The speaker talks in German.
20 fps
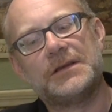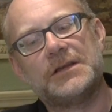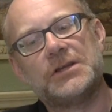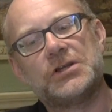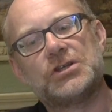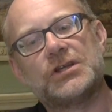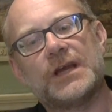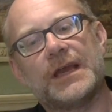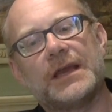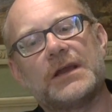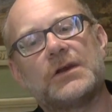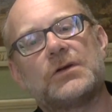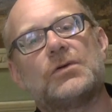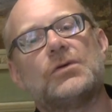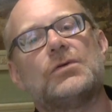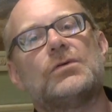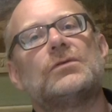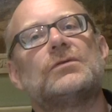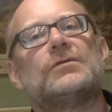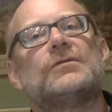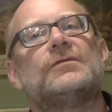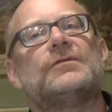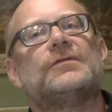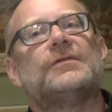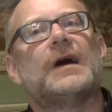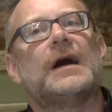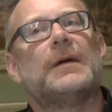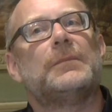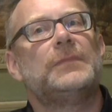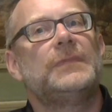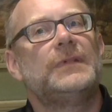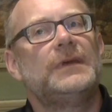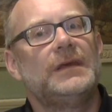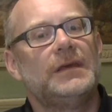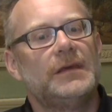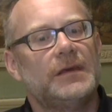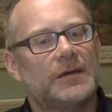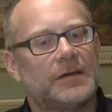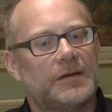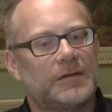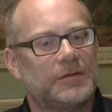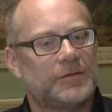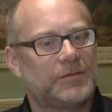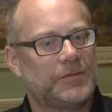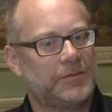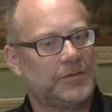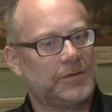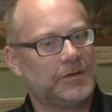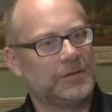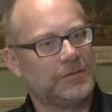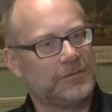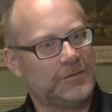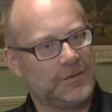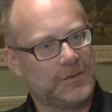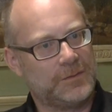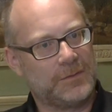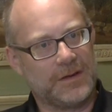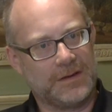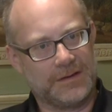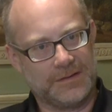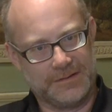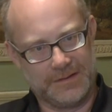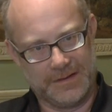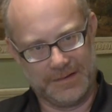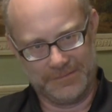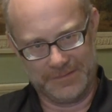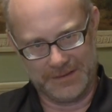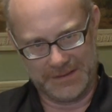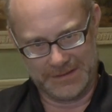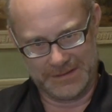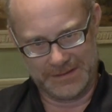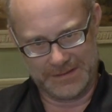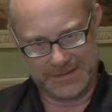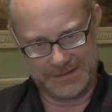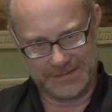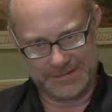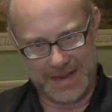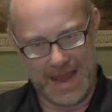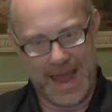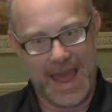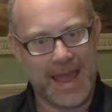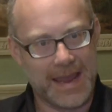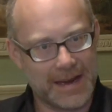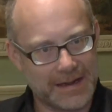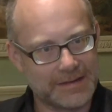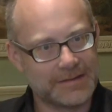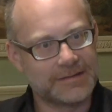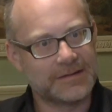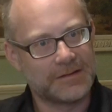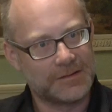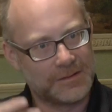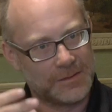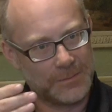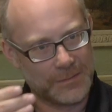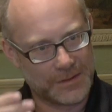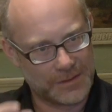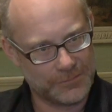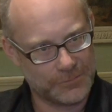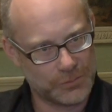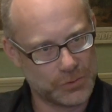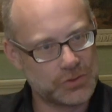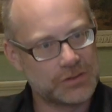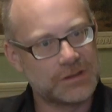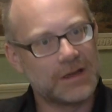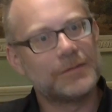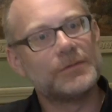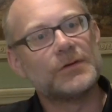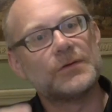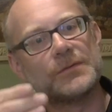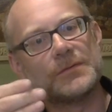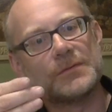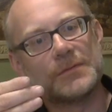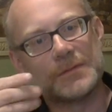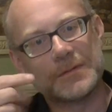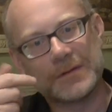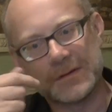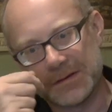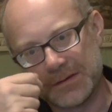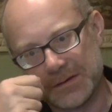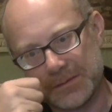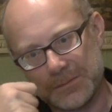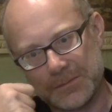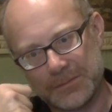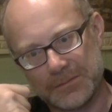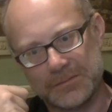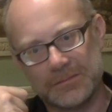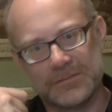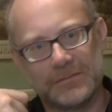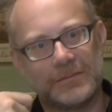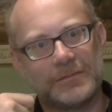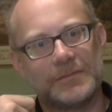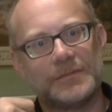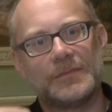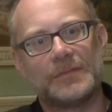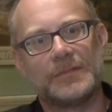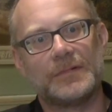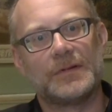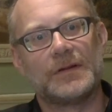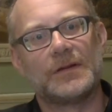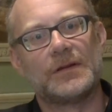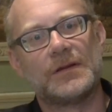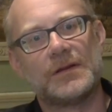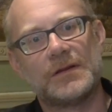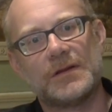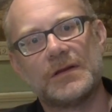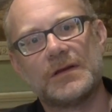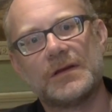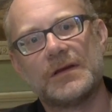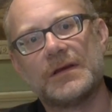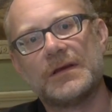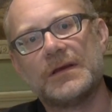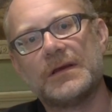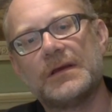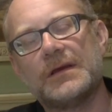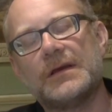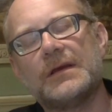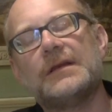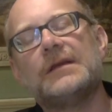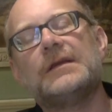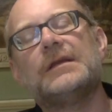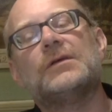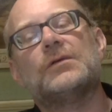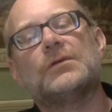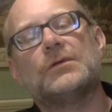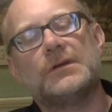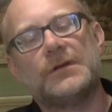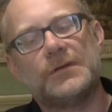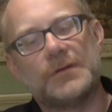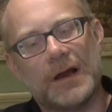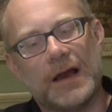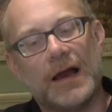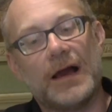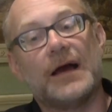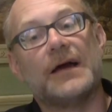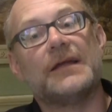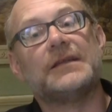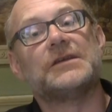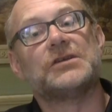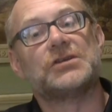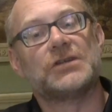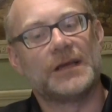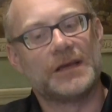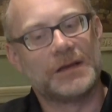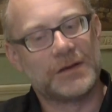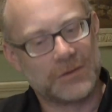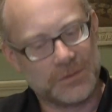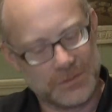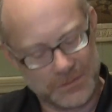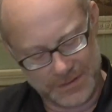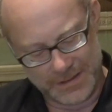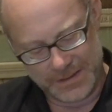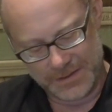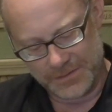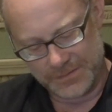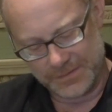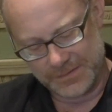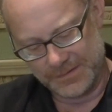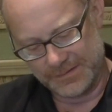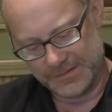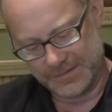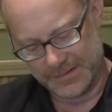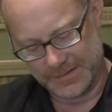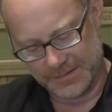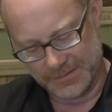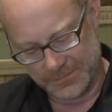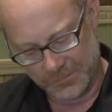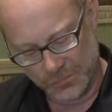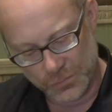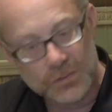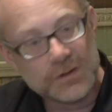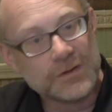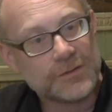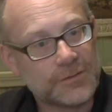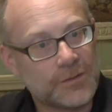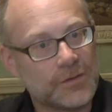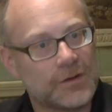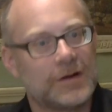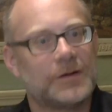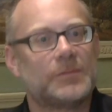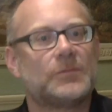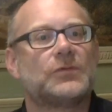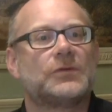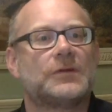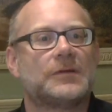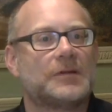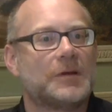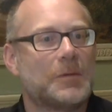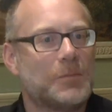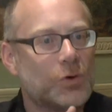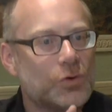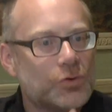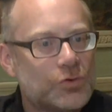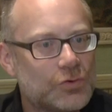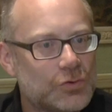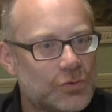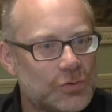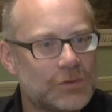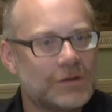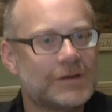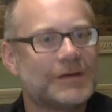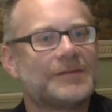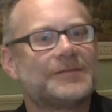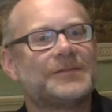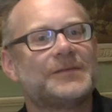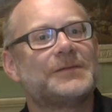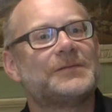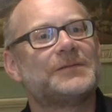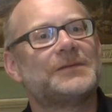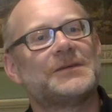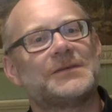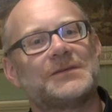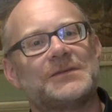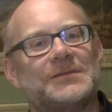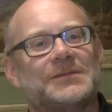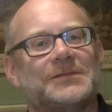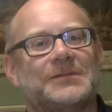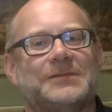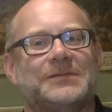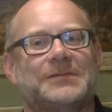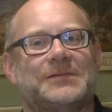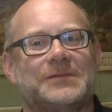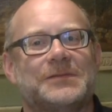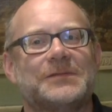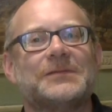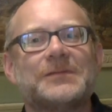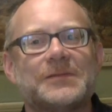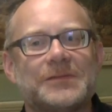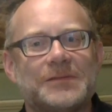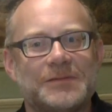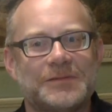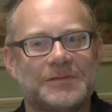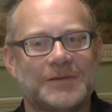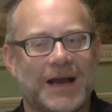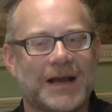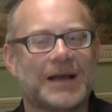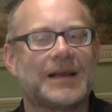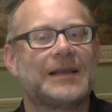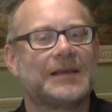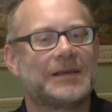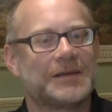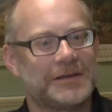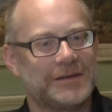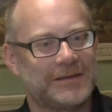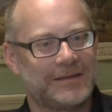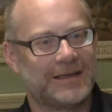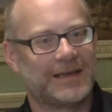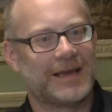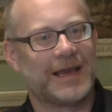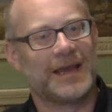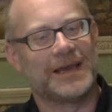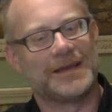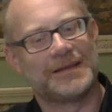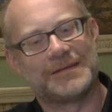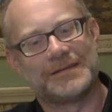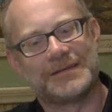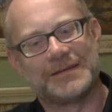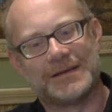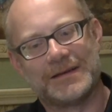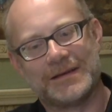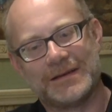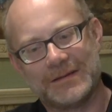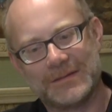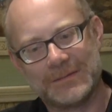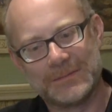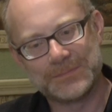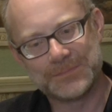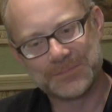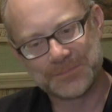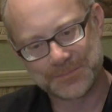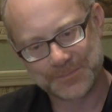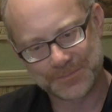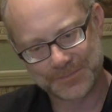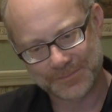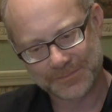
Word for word: die Schenkung war mir für den Film ein sehr wichtiges Ereignis, das ich mir gewünscht habe. ähm, das ist diese Uniform. Die, Uni ah, die Schenkung, genau dieser Uniform oder der Montur, wie, wie es fachlich richtig heißt, einem,